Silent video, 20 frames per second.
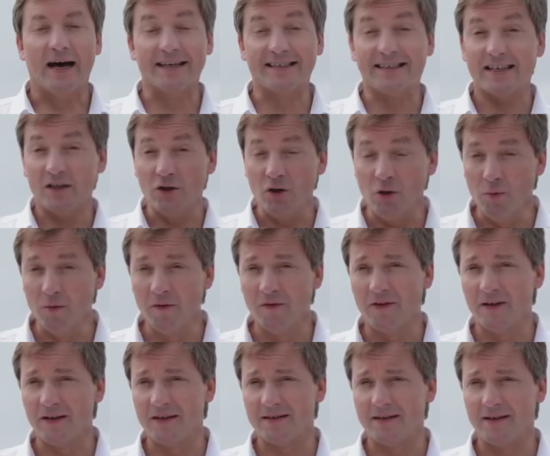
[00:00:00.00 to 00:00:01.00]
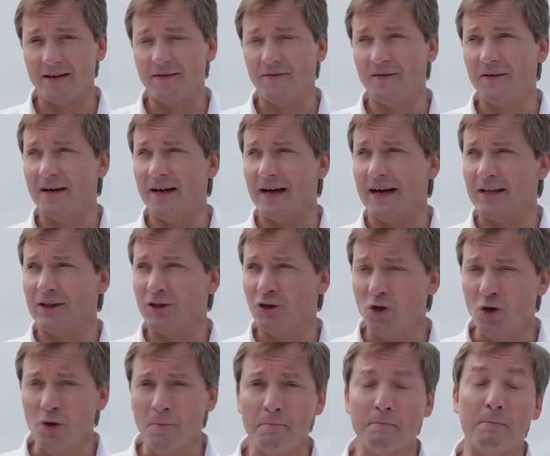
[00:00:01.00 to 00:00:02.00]
А задумывались ли вы о
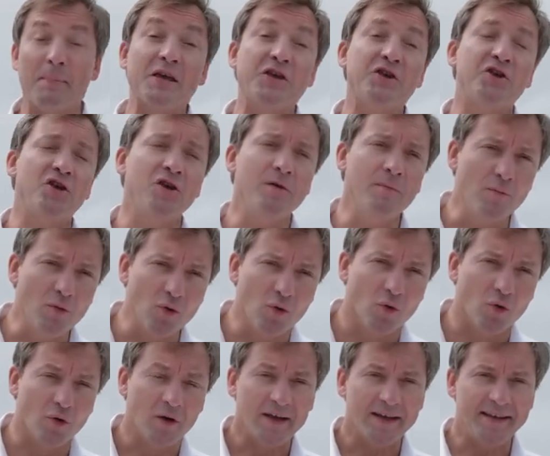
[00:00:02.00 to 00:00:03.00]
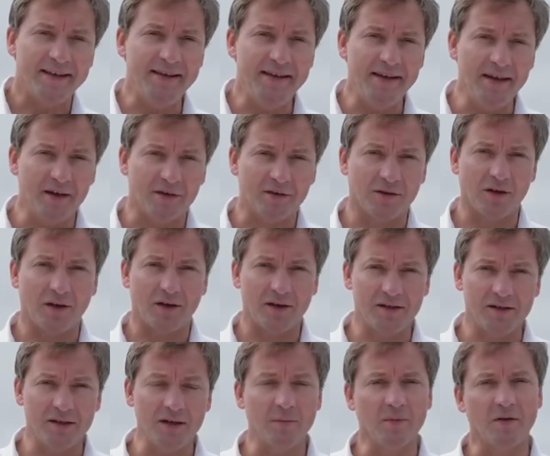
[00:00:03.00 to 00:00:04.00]
том, почему некоторые
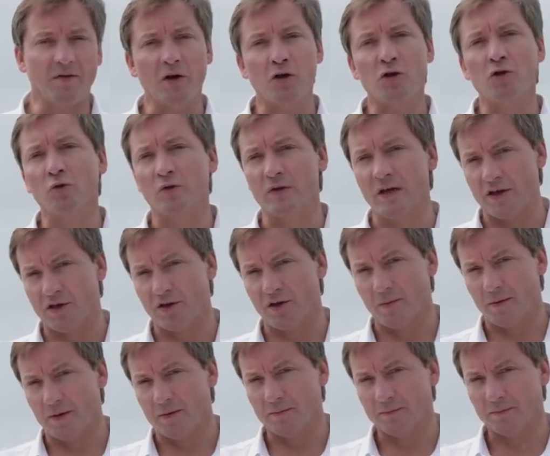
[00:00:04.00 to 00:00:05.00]
из них бывают неудачными?